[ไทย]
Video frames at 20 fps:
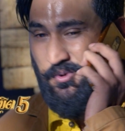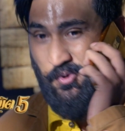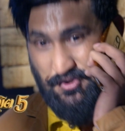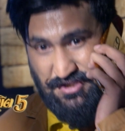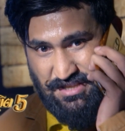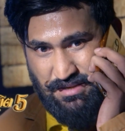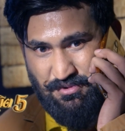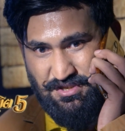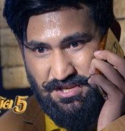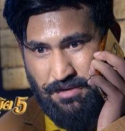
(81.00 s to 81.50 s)
เธ
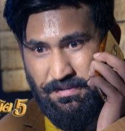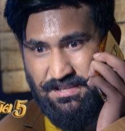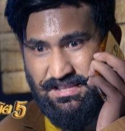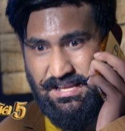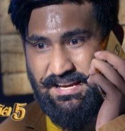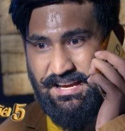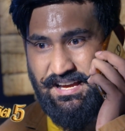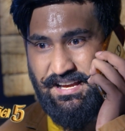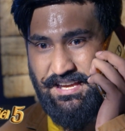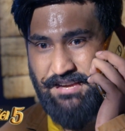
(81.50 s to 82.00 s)
อบอกว่ารั
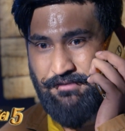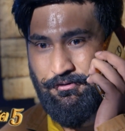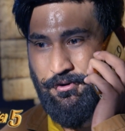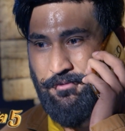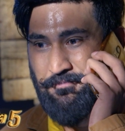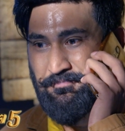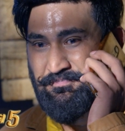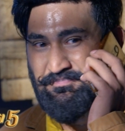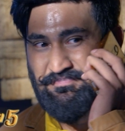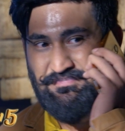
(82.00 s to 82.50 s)
กพ่อ
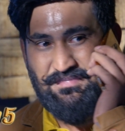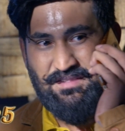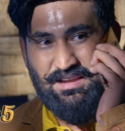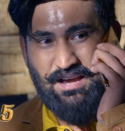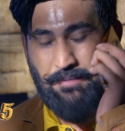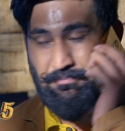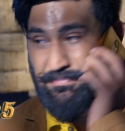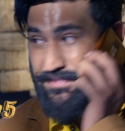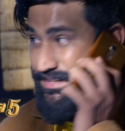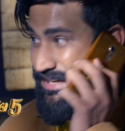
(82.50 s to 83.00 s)
มาก
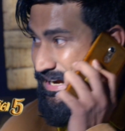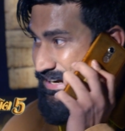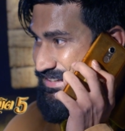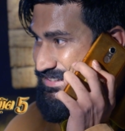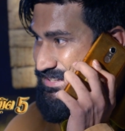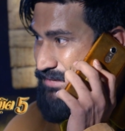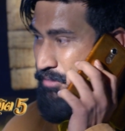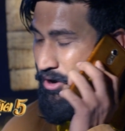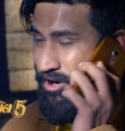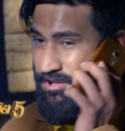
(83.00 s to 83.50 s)
ใช่แล้วเธ
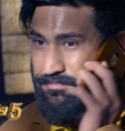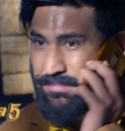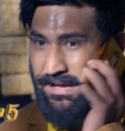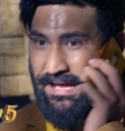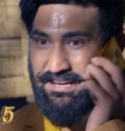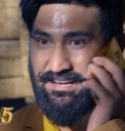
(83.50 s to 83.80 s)
อรักแม่ที่